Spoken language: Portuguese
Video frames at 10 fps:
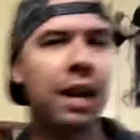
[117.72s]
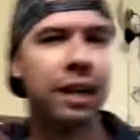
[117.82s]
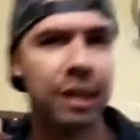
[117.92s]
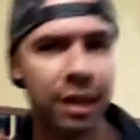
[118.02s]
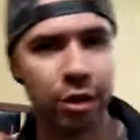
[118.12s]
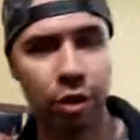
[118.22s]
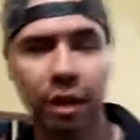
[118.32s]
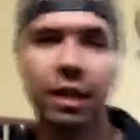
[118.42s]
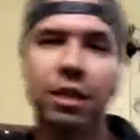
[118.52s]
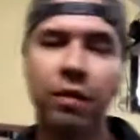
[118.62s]
ela aqui. Só
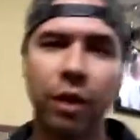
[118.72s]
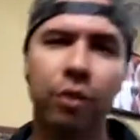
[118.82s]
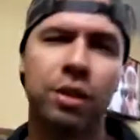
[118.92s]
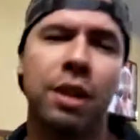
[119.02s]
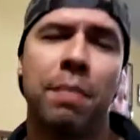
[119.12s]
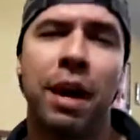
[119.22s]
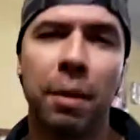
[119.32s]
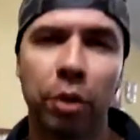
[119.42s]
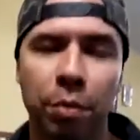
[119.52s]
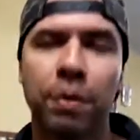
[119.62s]
que aí você não vai conseguir
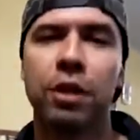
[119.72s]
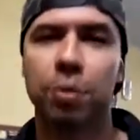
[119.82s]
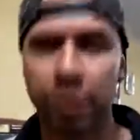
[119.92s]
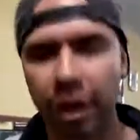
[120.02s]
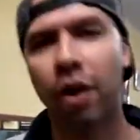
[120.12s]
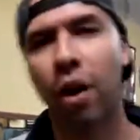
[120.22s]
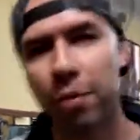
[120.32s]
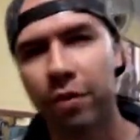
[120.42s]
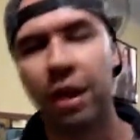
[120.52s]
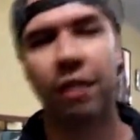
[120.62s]
pegar muito peso, porque é
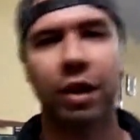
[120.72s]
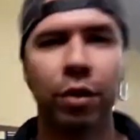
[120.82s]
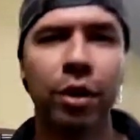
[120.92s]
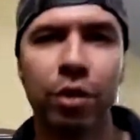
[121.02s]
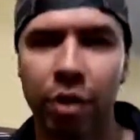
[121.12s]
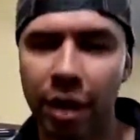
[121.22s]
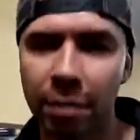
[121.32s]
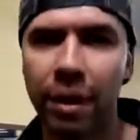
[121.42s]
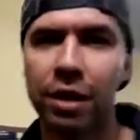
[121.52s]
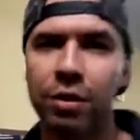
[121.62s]
óbvio que ela vai doer no seu
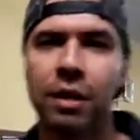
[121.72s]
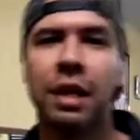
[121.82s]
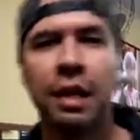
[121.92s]
trapézio.